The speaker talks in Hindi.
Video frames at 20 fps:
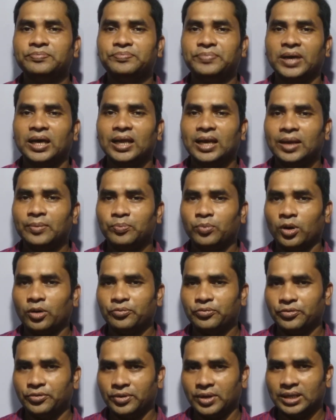पहले
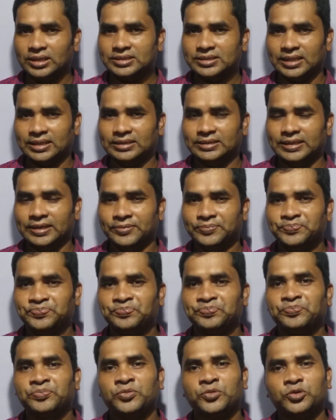पॉप होना चाहिए
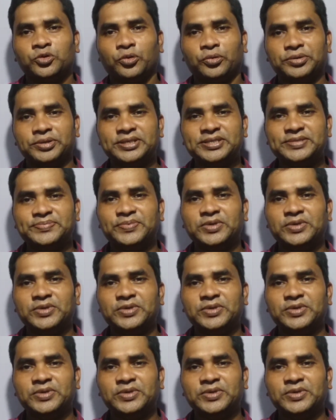तो इस